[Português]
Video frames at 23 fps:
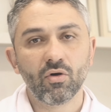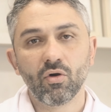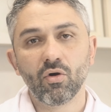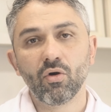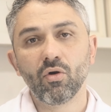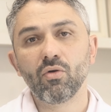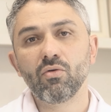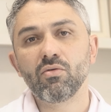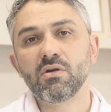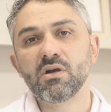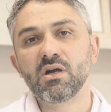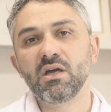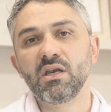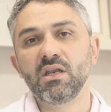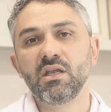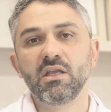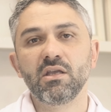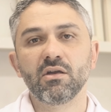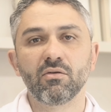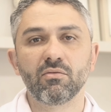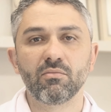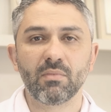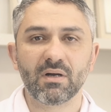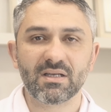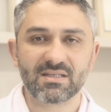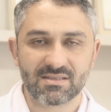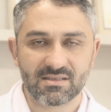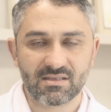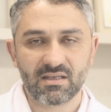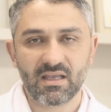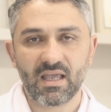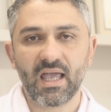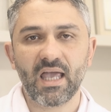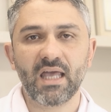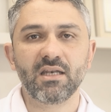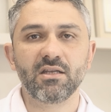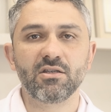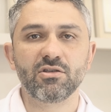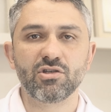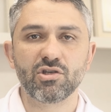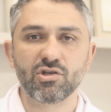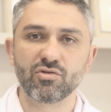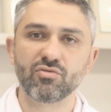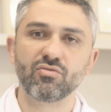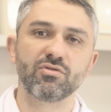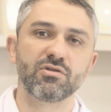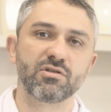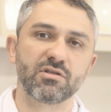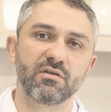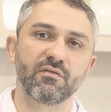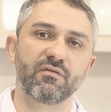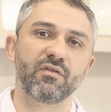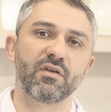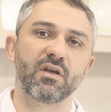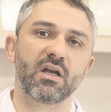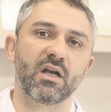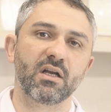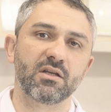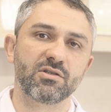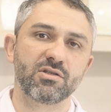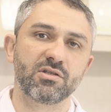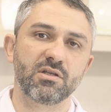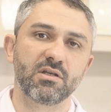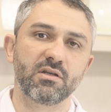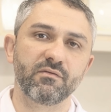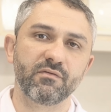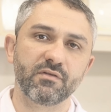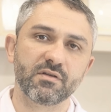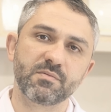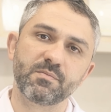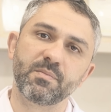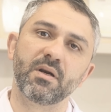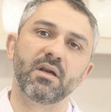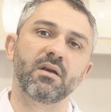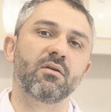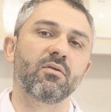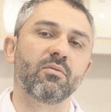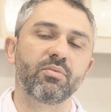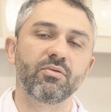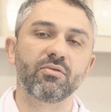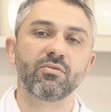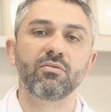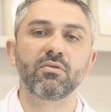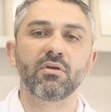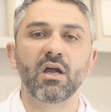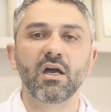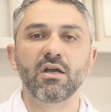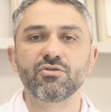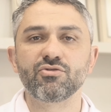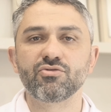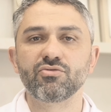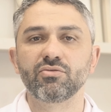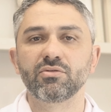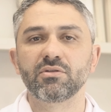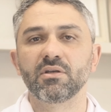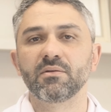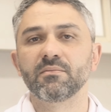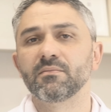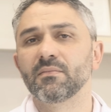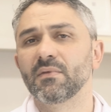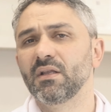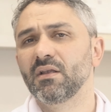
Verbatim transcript: ou criam uma série de justificativas para não procurar ajuda.